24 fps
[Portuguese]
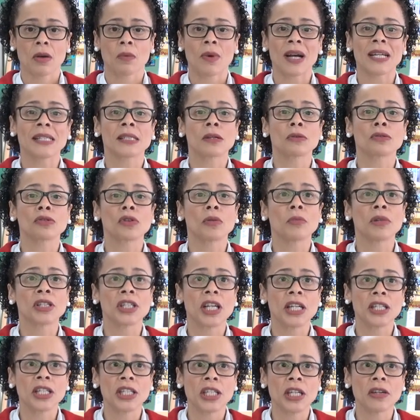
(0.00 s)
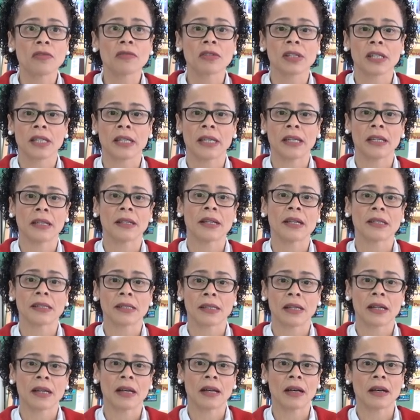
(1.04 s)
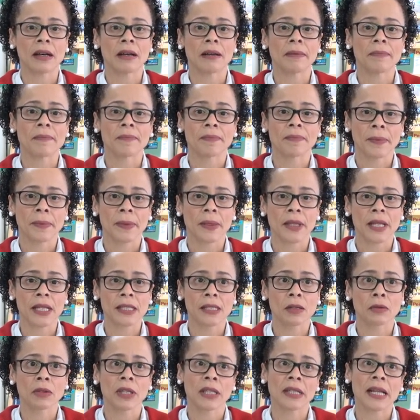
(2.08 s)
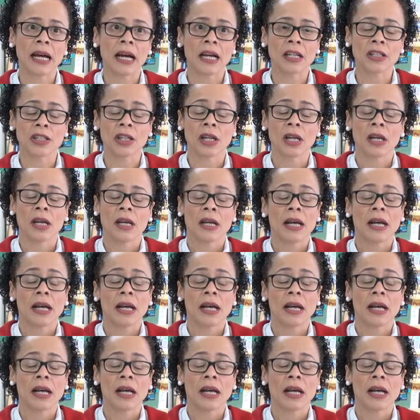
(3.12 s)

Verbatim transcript: Quais são os objetivos aqui dessa, dessa unidade?